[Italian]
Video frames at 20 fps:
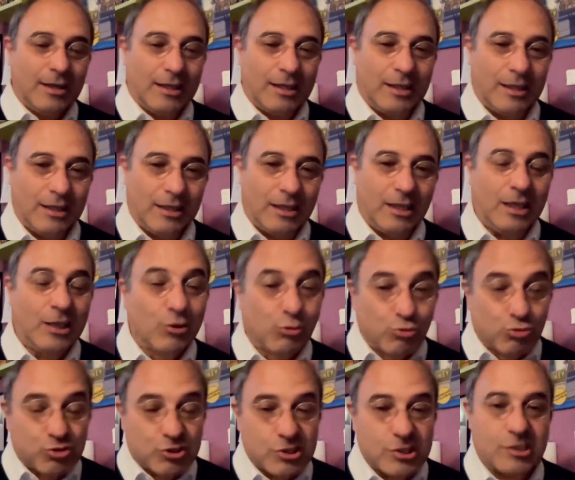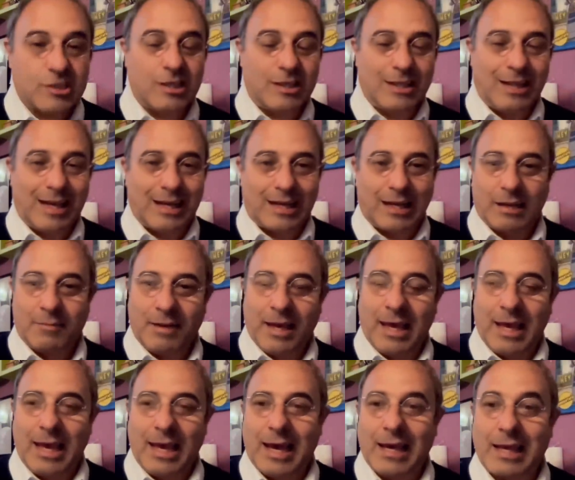i, i russi della
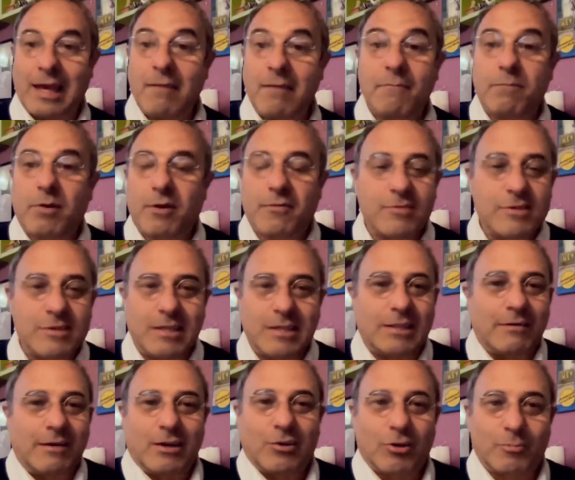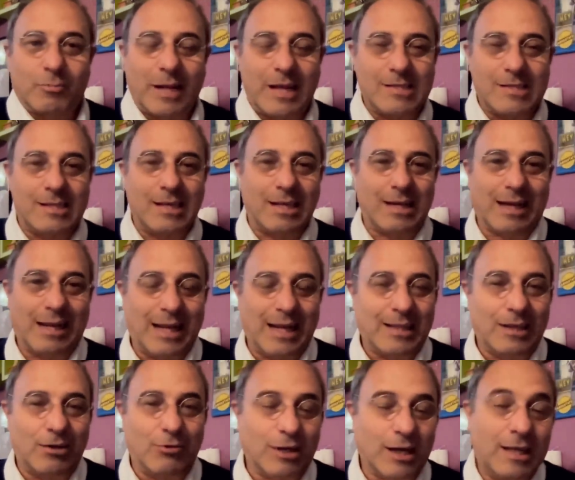Crimea che improvvisamente vengono presi e
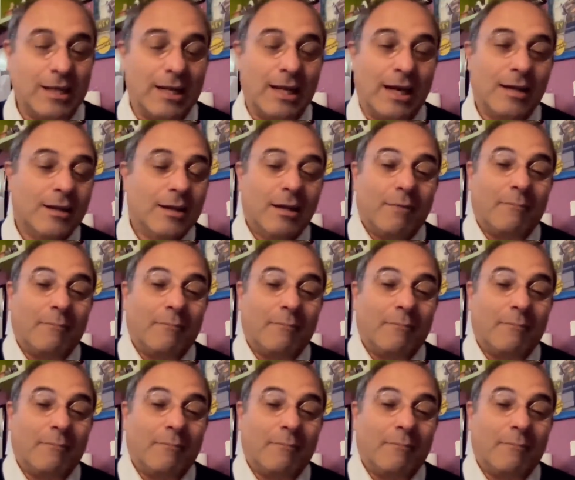regalati all'Ucraina,